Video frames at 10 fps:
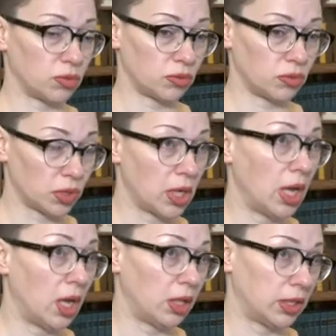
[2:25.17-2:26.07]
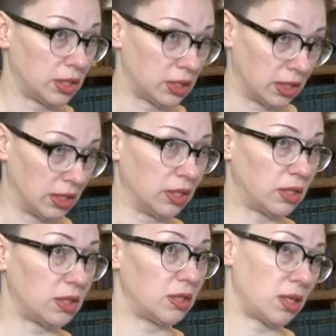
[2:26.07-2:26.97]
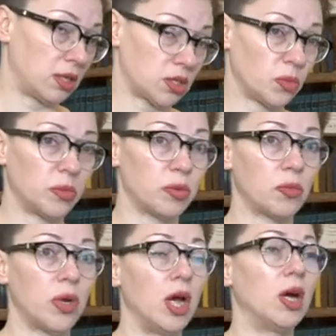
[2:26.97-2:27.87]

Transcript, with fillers: То есть, ну вот есть такие книги, конечно, мы берем,